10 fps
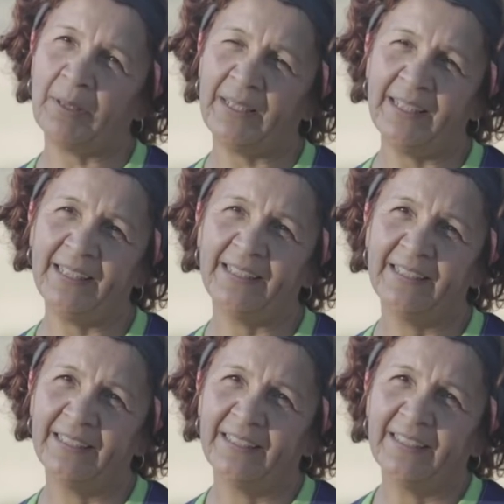Pared,
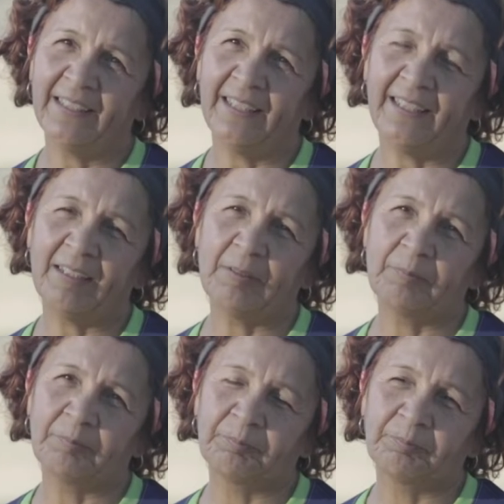
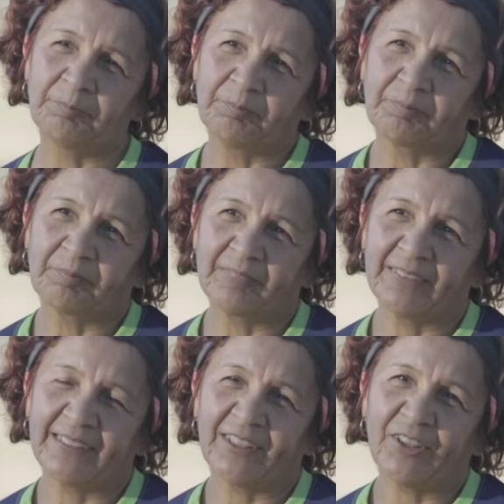em,
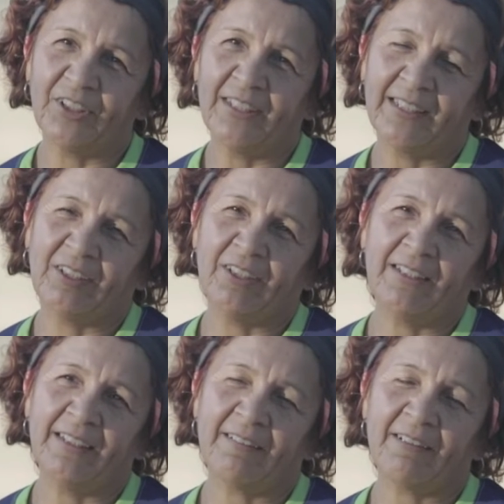soy,
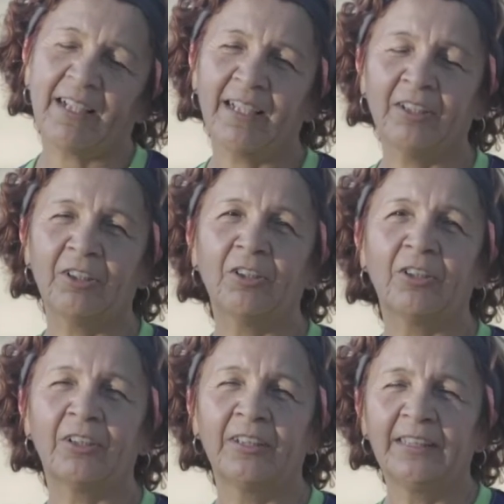estoy
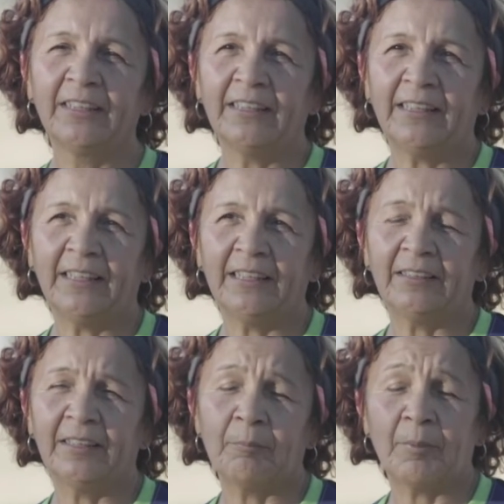trabajando,
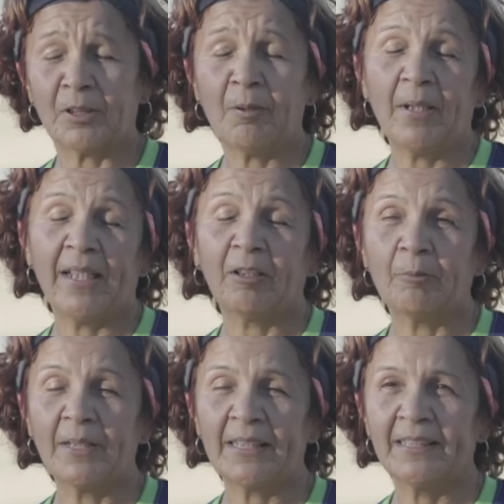en, soy empleada de
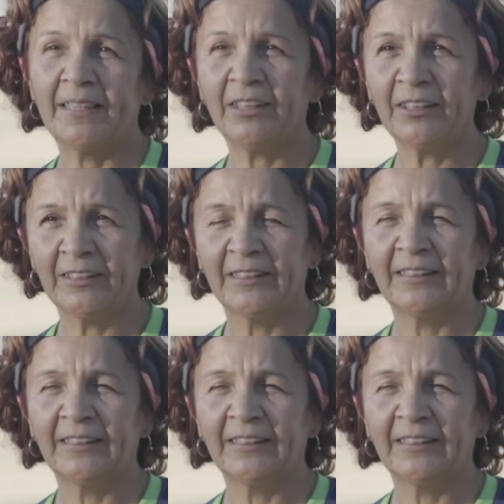comercio,